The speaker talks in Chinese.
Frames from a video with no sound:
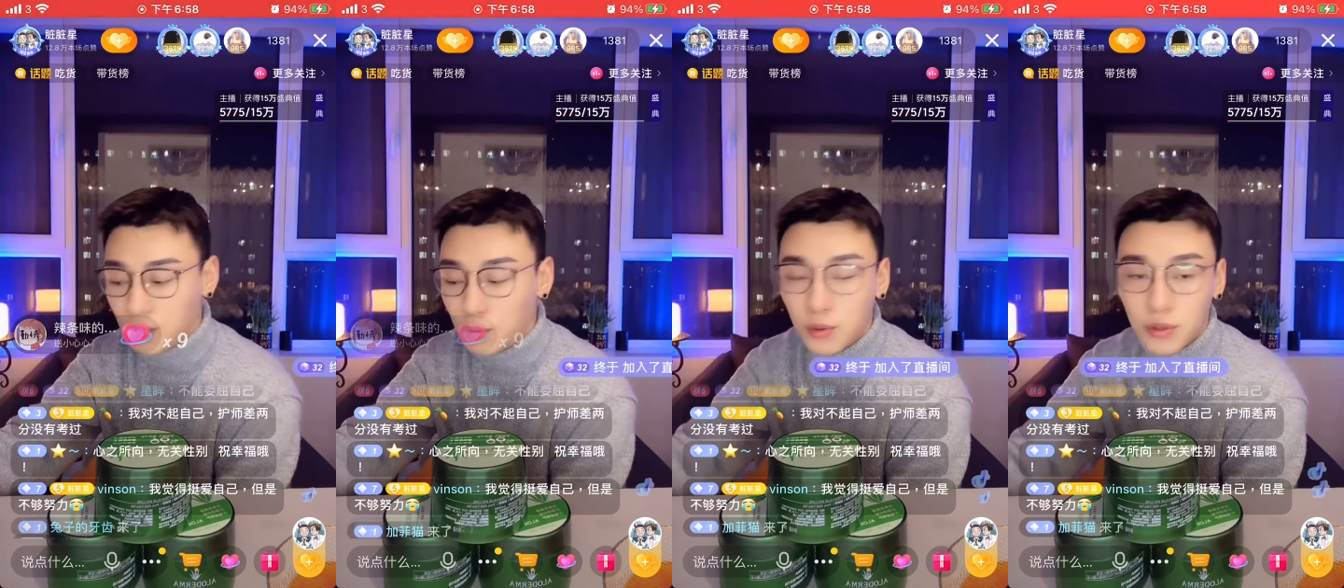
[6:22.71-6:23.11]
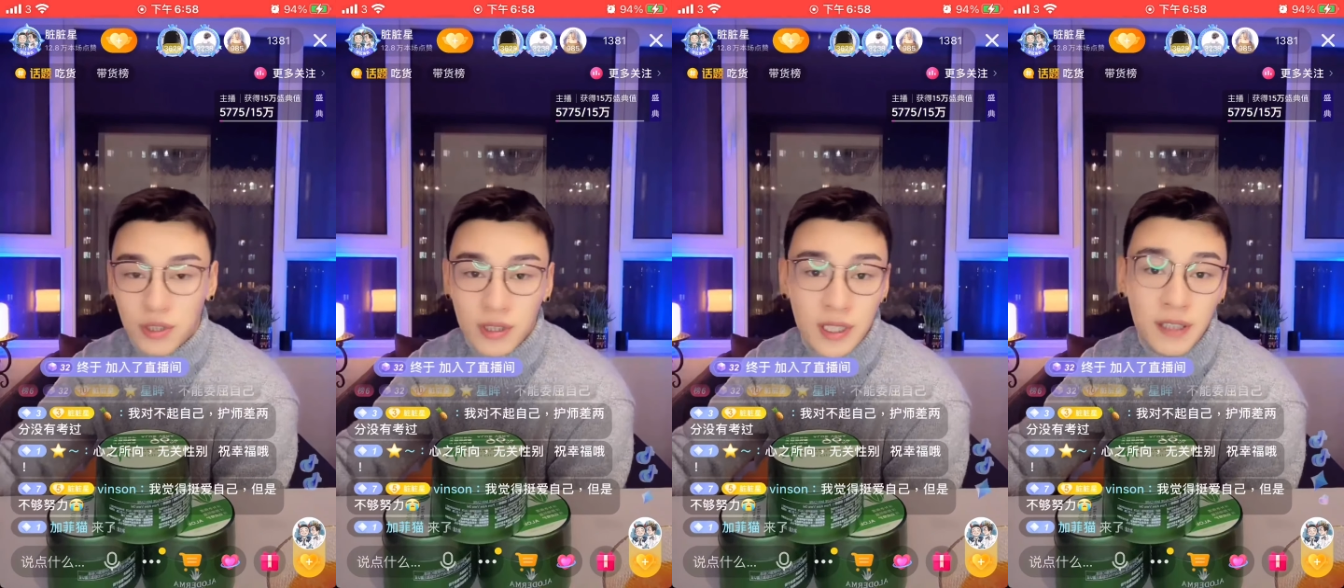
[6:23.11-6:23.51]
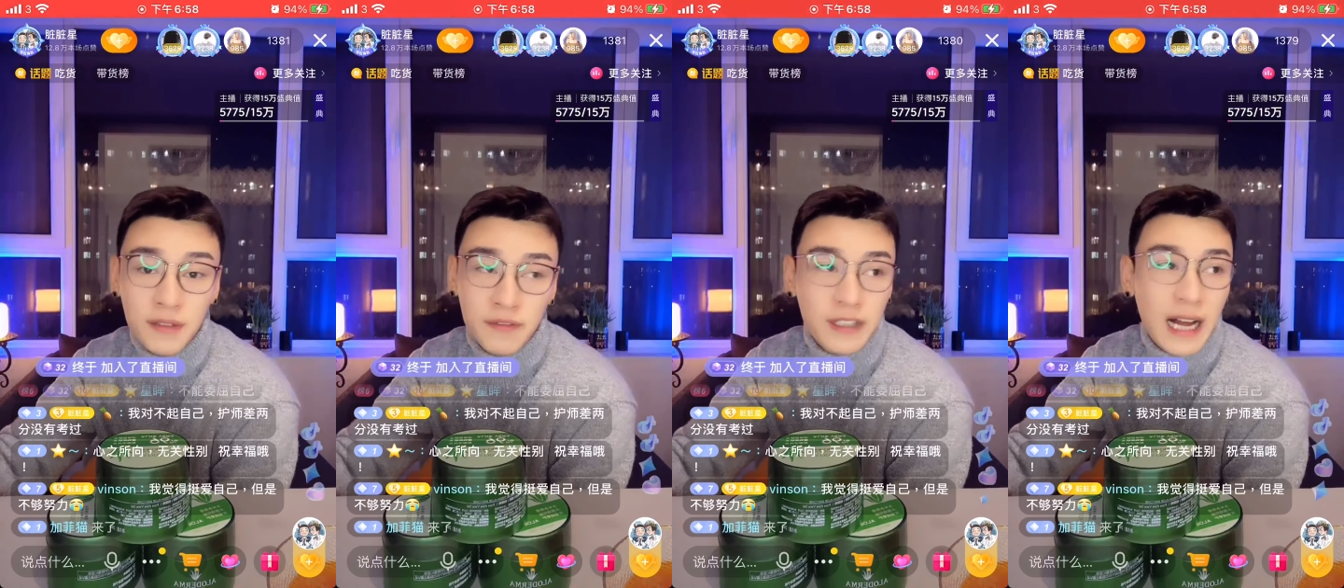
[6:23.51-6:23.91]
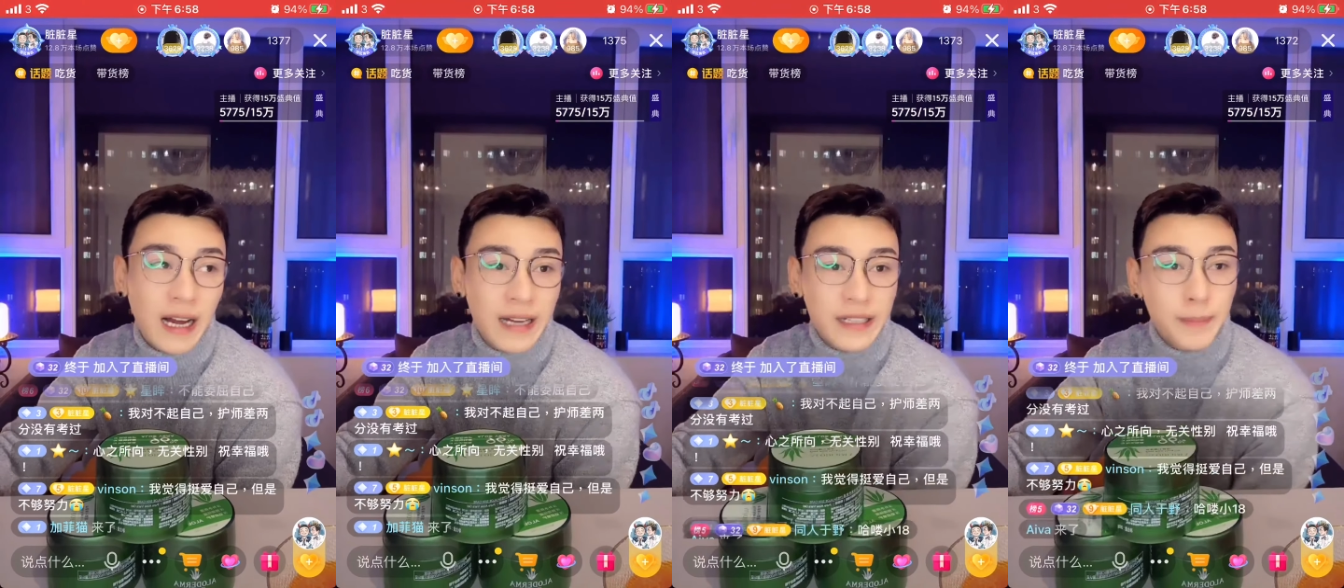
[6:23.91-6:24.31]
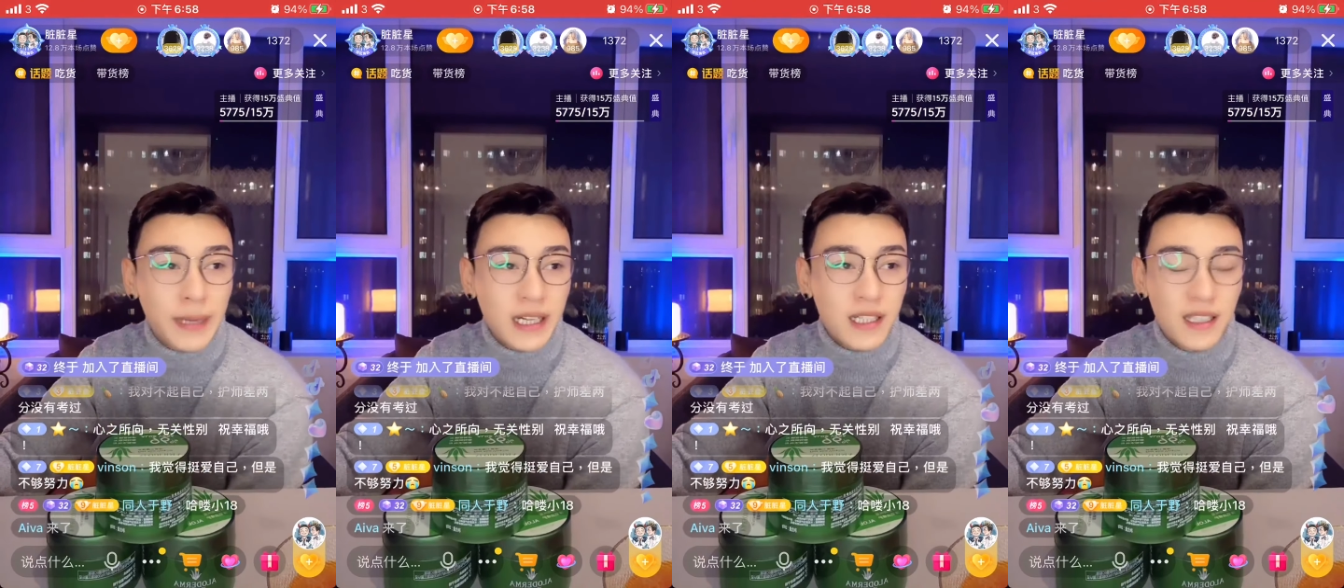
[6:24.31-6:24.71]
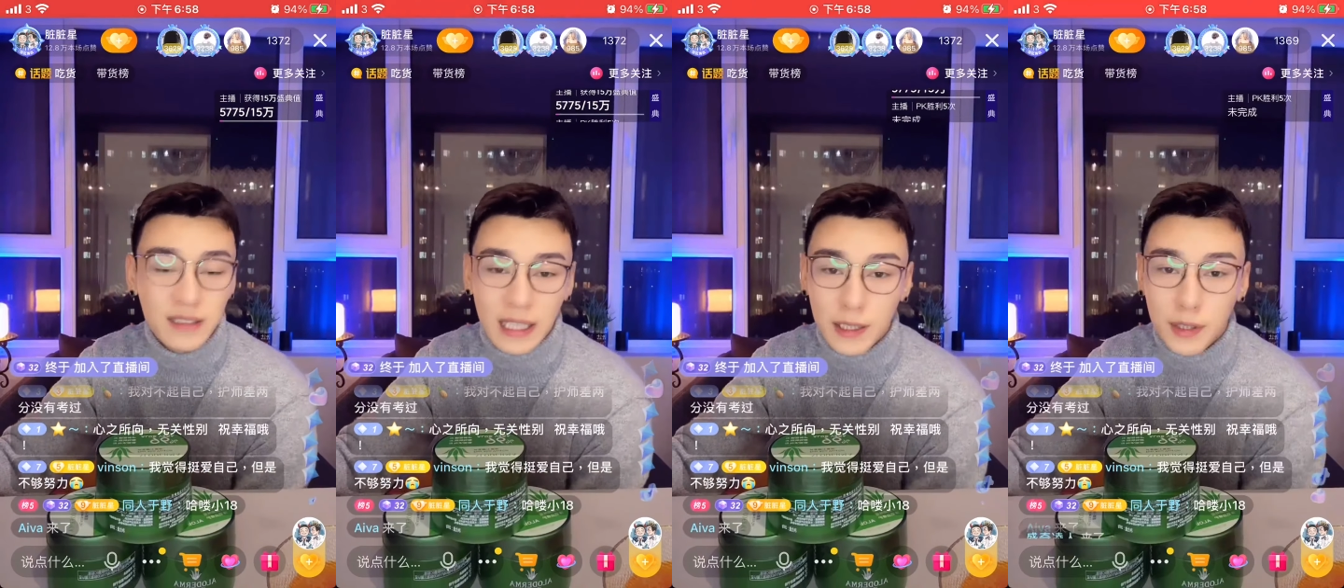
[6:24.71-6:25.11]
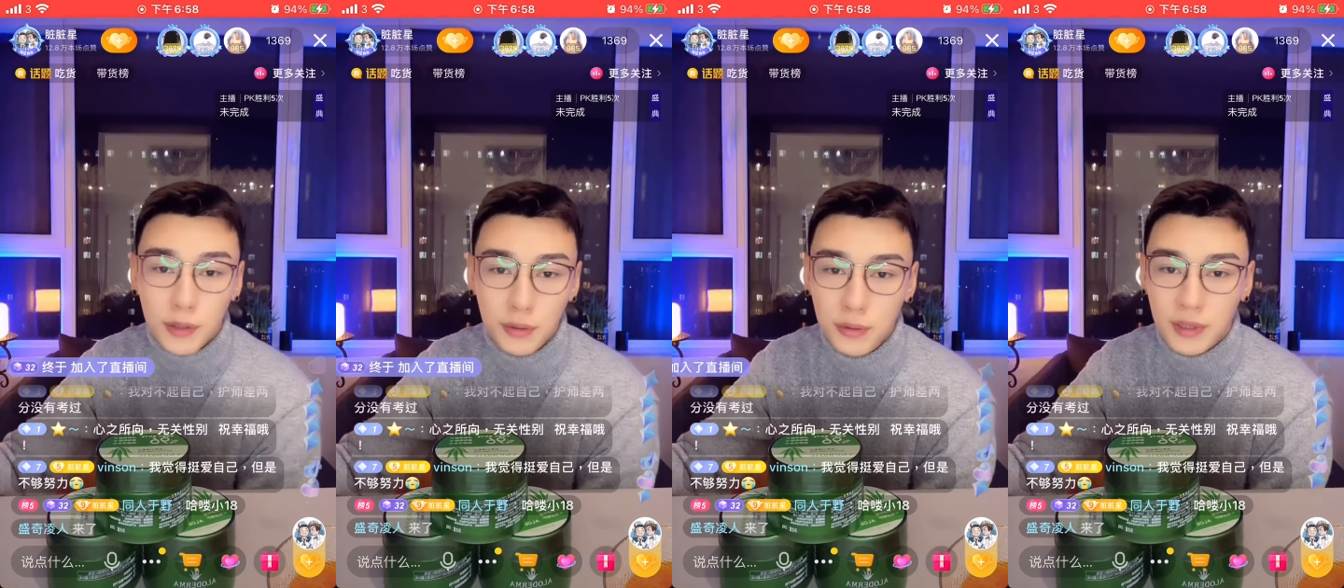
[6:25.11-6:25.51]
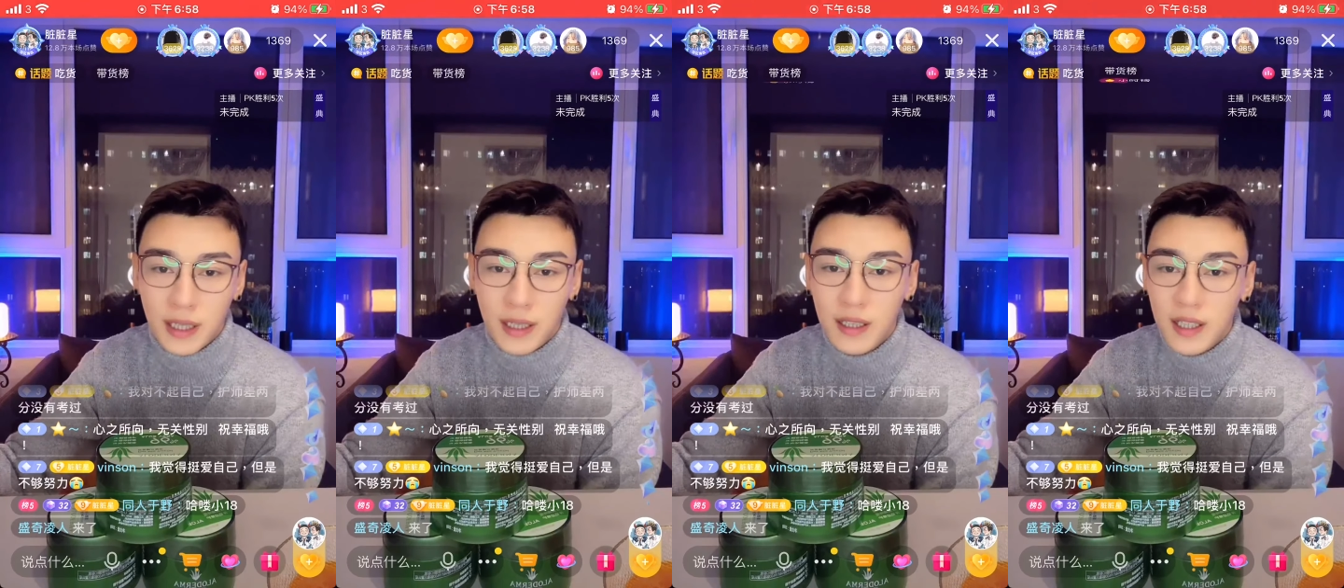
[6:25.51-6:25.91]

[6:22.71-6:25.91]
如是幸福感，还是悲伤的，还是忧郁的，